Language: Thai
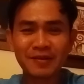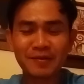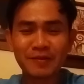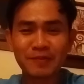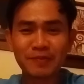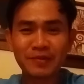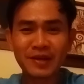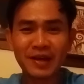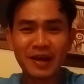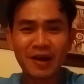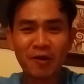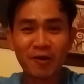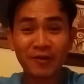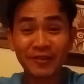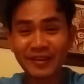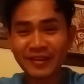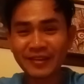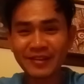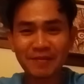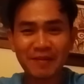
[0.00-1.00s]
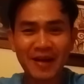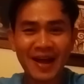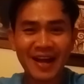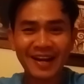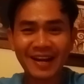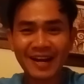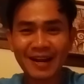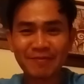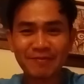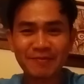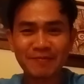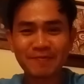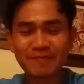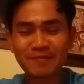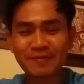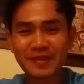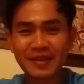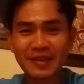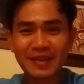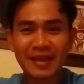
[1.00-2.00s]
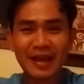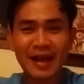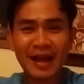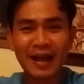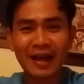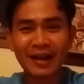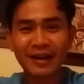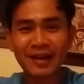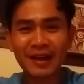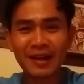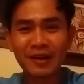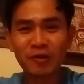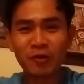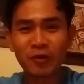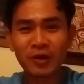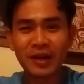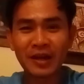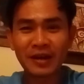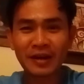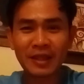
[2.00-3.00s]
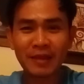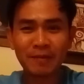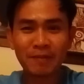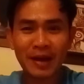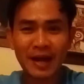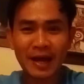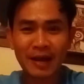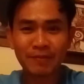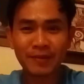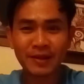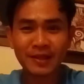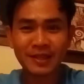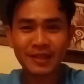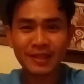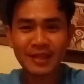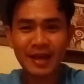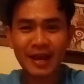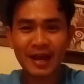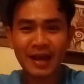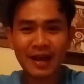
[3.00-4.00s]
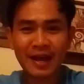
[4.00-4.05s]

เพื่อออกสื่อเสียบ้างนะครับ หาเรื่องโน้นเรื่องนี้มาเพื่อที่จะ